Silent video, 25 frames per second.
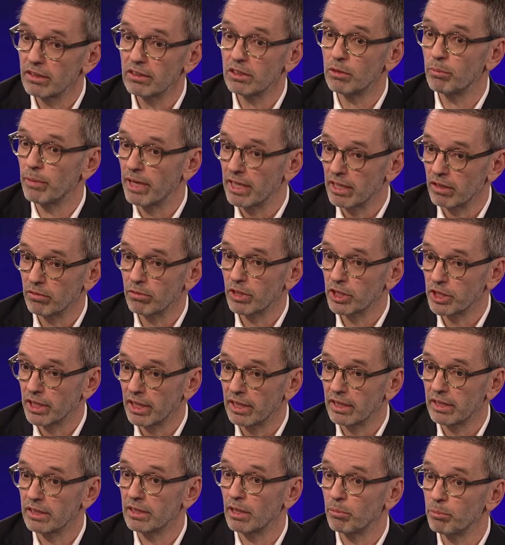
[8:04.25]
Sie meinen
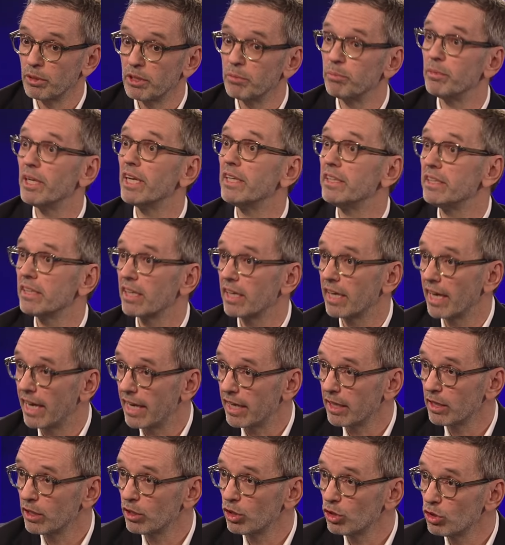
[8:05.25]
wahrscheinlich damit mehr ihre
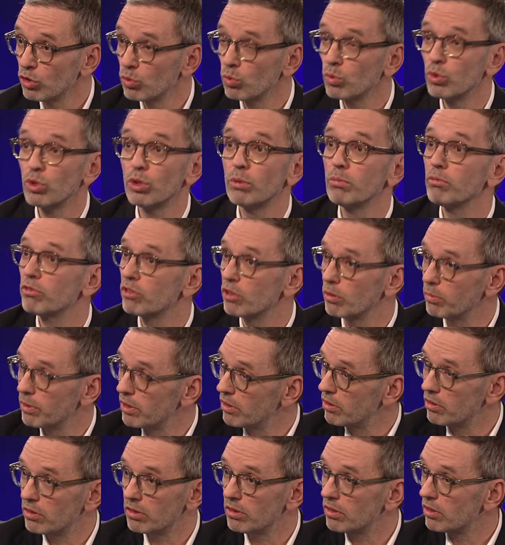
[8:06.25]
eigene Zukunft, aber
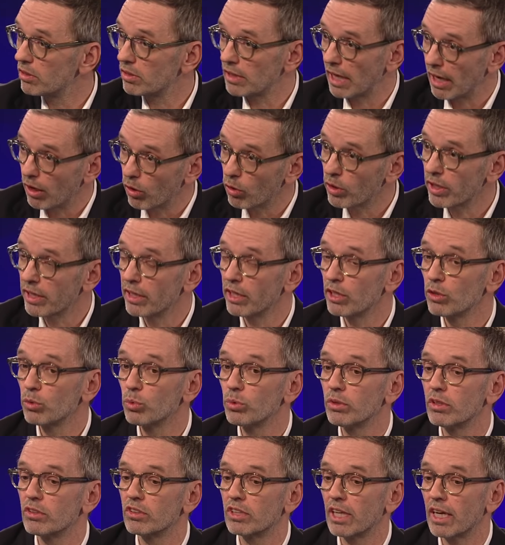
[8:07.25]
das ist auch eine
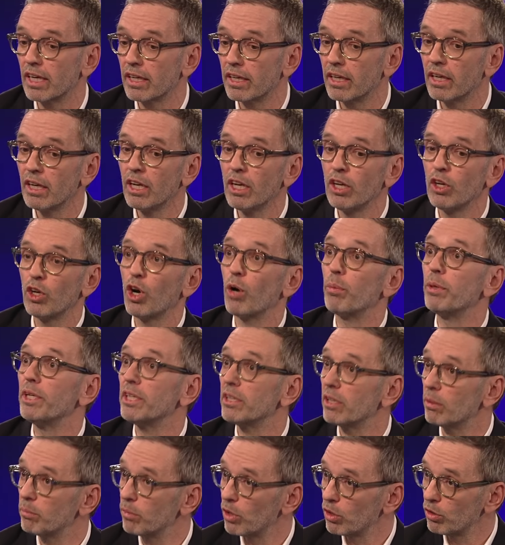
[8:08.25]
gute Sache. Aber
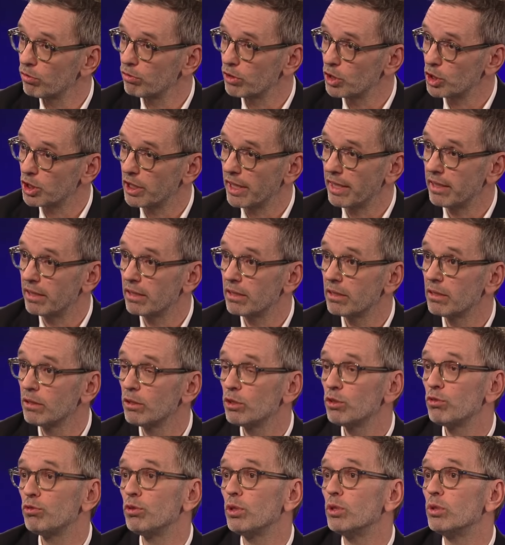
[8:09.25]
ich habe auch
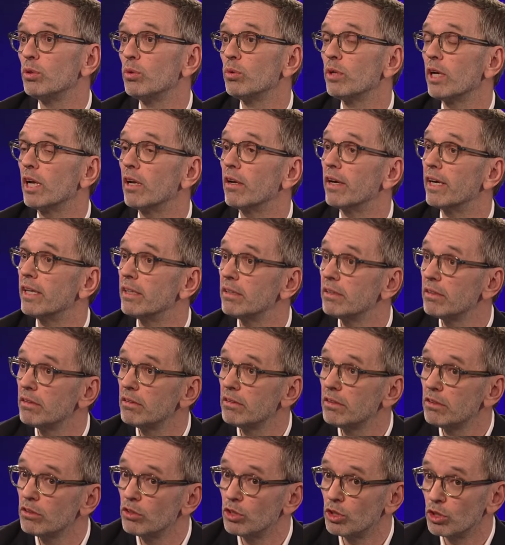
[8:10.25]
Verständnis für junge Leute,
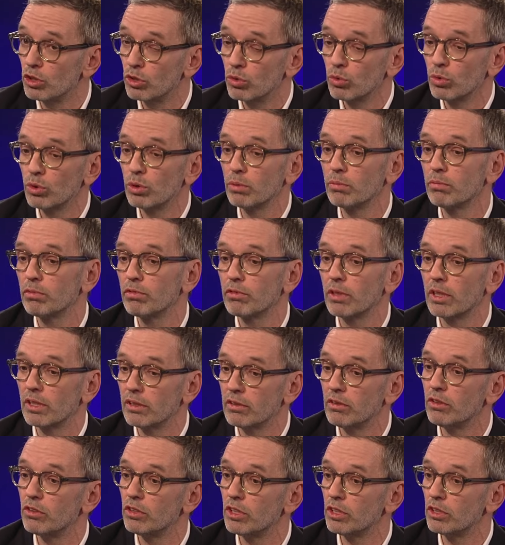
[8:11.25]
die sich, Zukunft, äh,
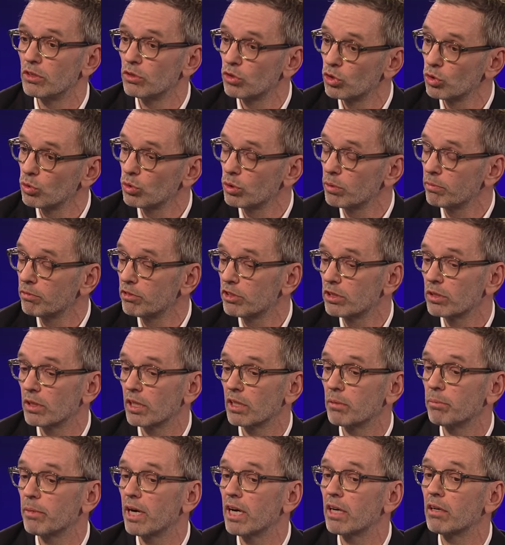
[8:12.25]
die sich
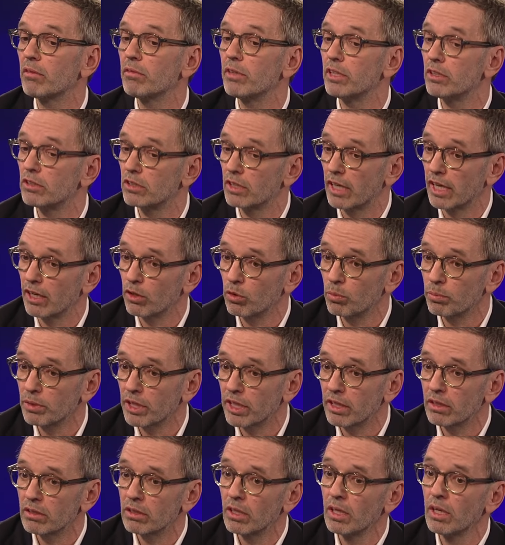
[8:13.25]
Zukunftssorgen machen, wenn es darum
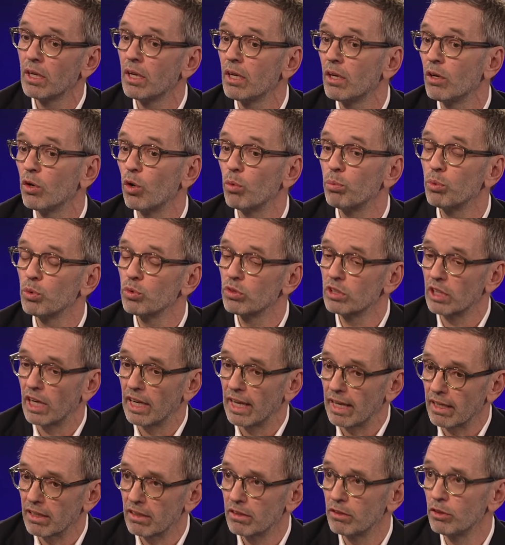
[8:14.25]
geht, ob unser
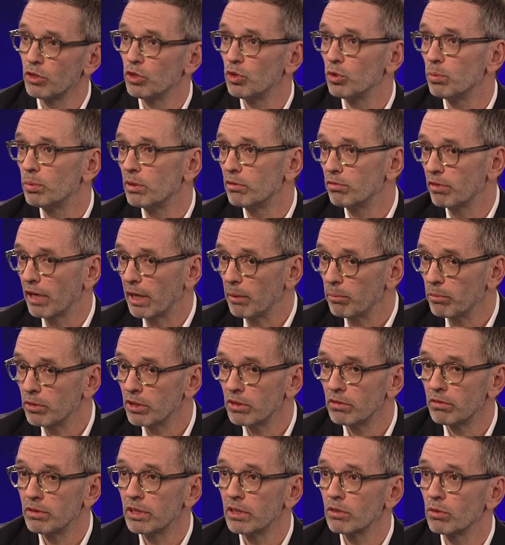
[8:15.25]
Land nicht
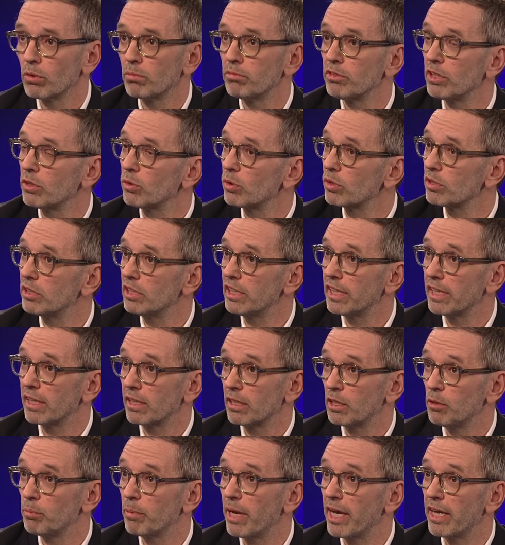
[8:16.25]
überfremdet wird, ob wir noch die
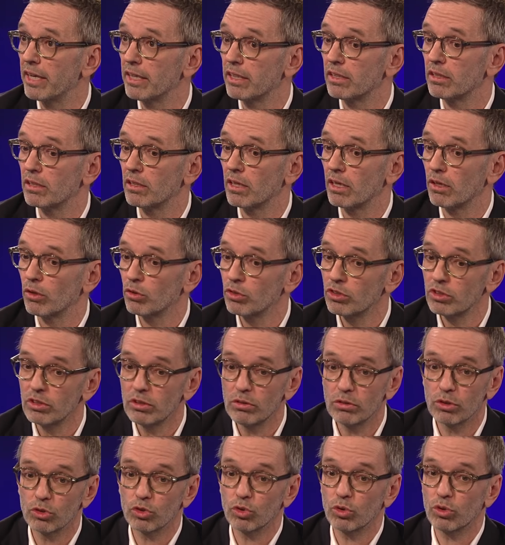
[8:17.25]
Herren im eigenen Haus
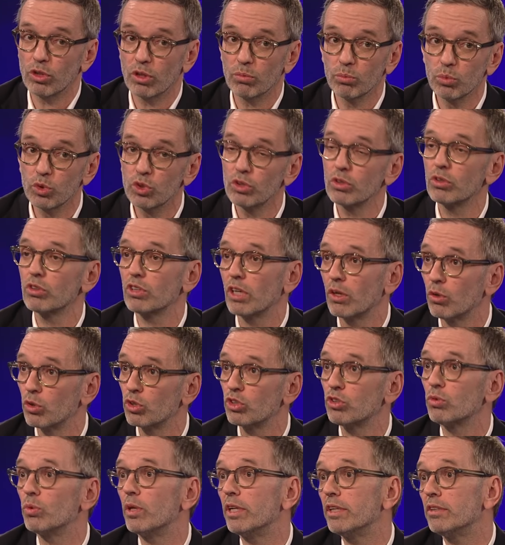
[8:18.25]
sind. Also dann muss das auch
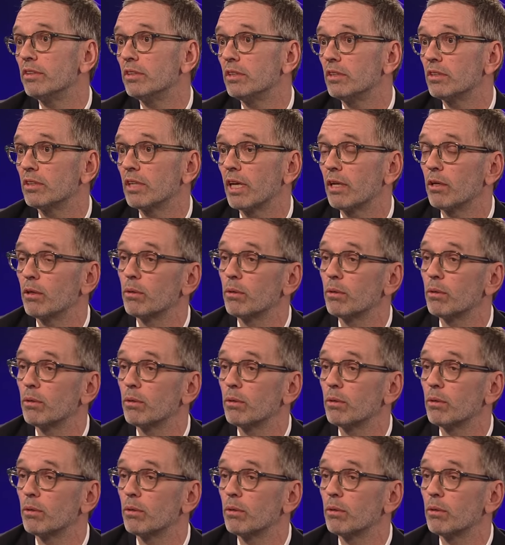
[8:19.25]
zulässig sein.